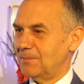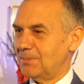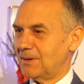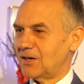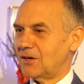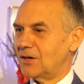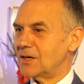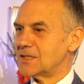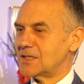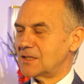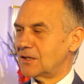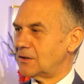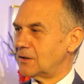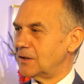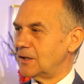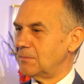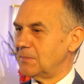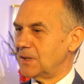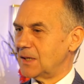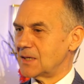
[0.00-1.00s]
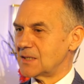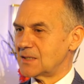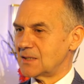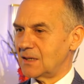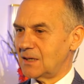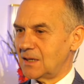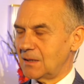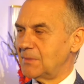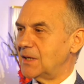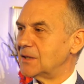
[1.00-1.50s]
Hipercholesterolemia jest
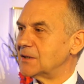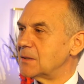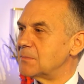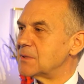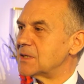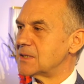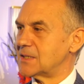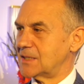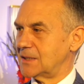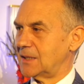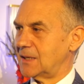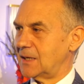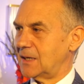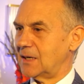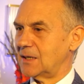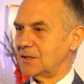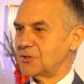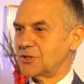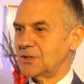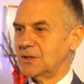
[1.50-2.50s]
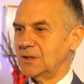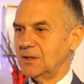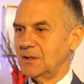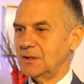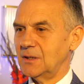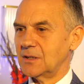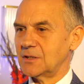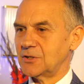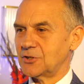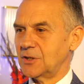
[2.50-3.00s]
elementem ryzyka,
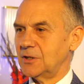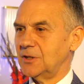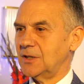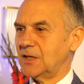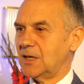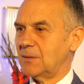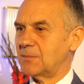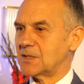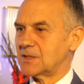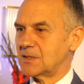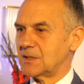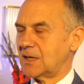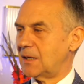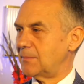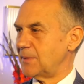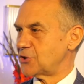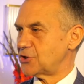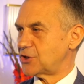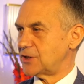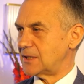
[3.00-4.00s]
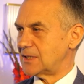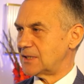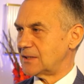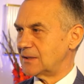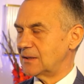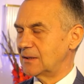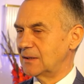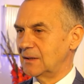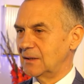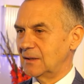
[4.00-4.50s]
czyli jest czynnikiem ryzyka miażdżycy.